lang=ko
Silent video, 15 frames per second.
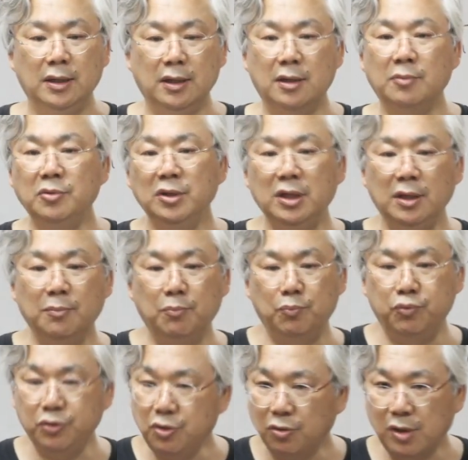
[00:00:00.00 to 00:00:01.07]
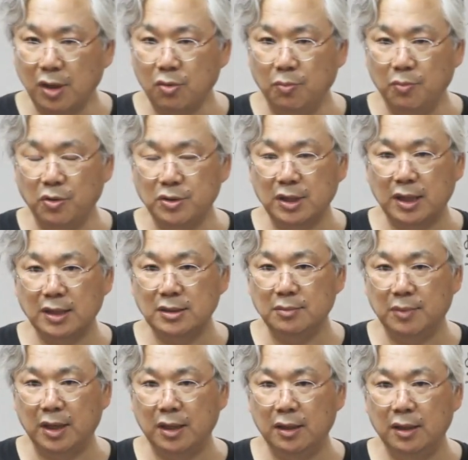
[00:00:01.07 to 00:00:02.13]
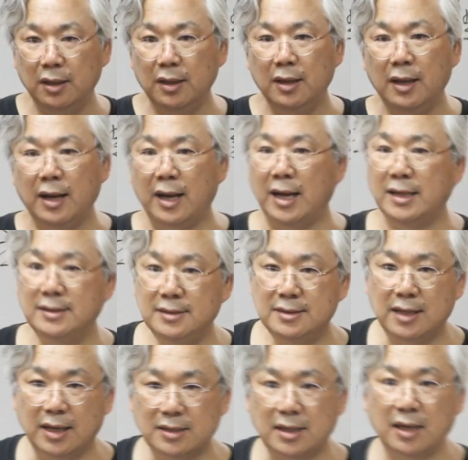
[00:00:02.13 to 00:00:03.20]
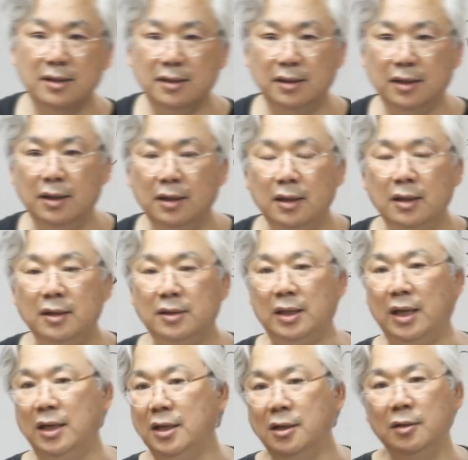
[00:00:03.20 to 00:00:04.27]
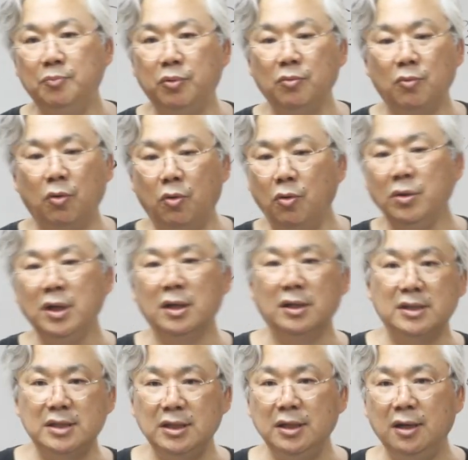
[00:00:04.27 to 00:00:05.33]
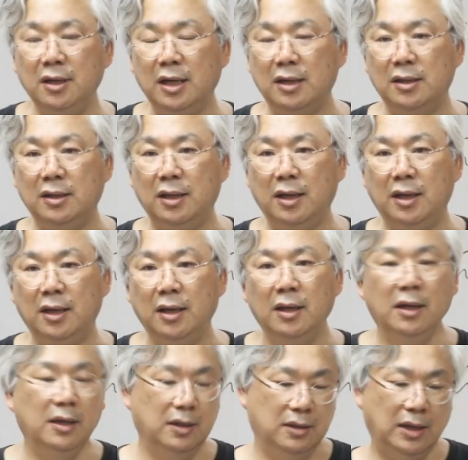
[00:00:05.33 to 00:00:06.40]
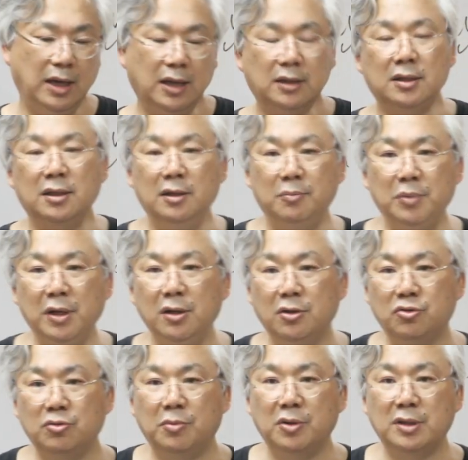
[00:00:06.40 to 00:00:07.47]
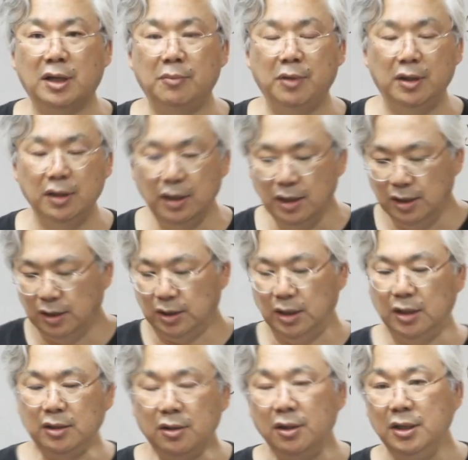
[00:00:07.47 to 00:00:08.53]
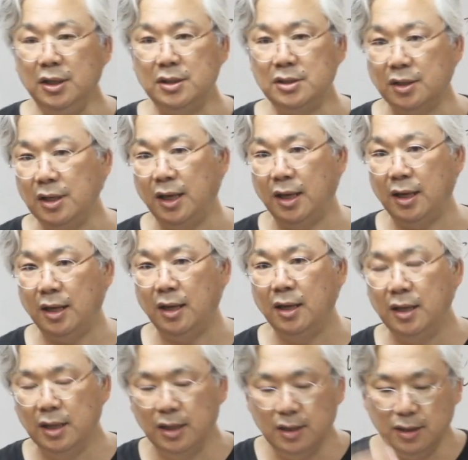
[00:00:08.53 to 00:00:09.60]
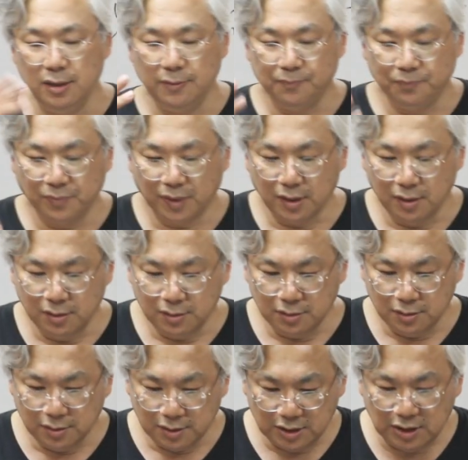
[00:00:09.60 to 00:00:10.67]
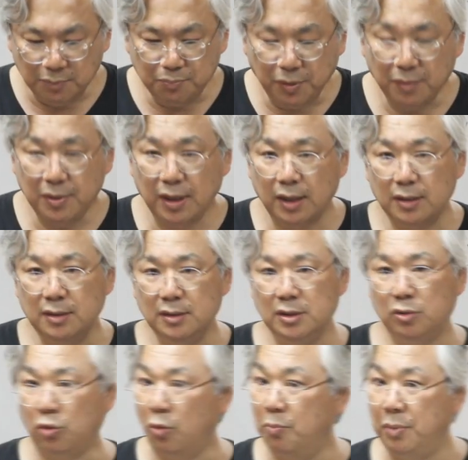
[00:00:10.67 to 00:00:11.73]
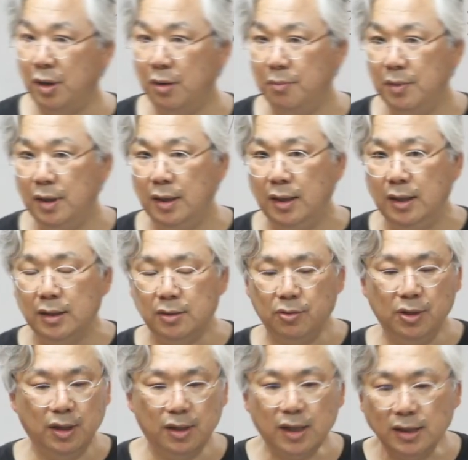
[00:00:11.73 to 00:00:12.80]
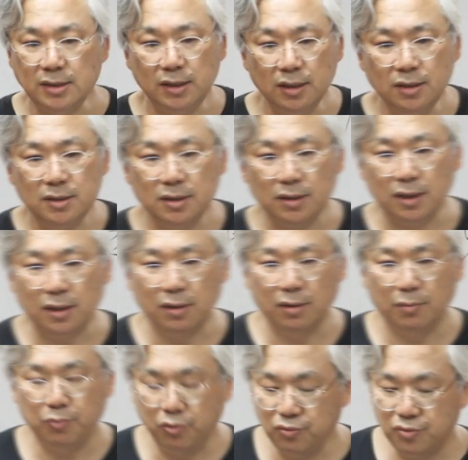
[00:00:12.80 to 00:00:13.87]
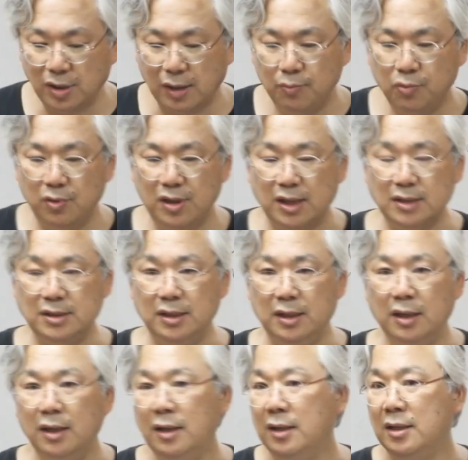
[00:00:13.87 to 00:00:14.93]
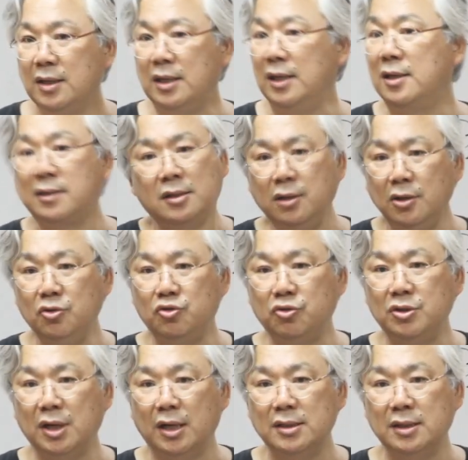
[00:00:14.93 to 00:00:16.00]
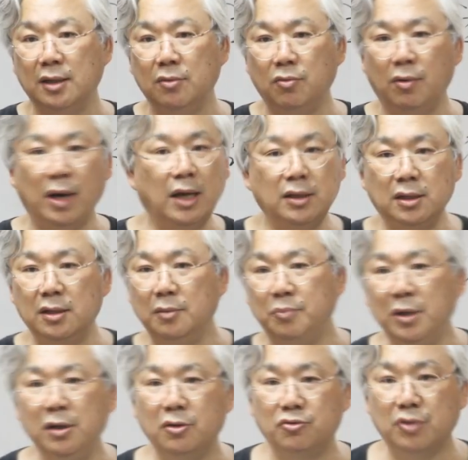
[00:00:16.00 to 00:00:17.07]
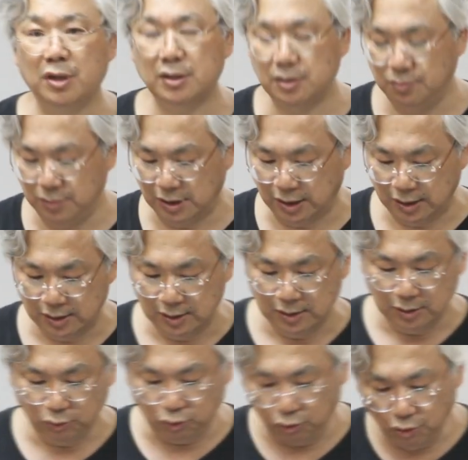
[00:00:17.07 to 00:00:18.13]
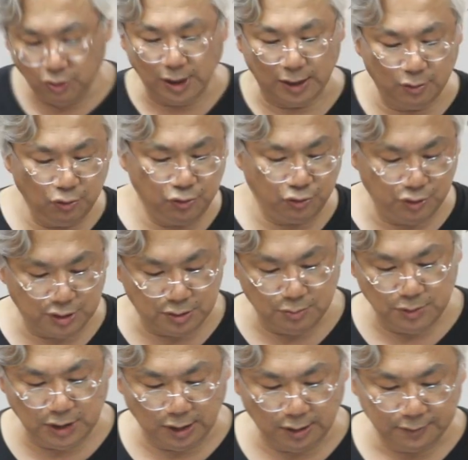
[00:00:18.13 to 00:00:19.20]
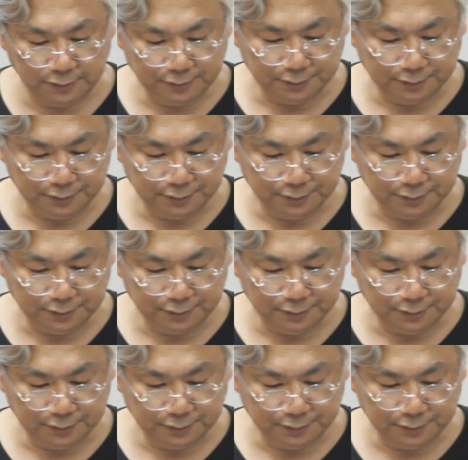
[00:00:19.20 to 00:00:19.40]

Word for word: 여러분들이 부족하고 모자라지만 한 세상을 대의를 품고 홍익을 실현하는데 내 하트를 빌려주보자면 기꺼이 저의 신법이라든지 도법 그리고 여러 가지 영적인 거 풍수학문까지 기꺼이 주저하지 않고 하트를 빌려주겠습니다. 둘로 나눌 수 있습니다.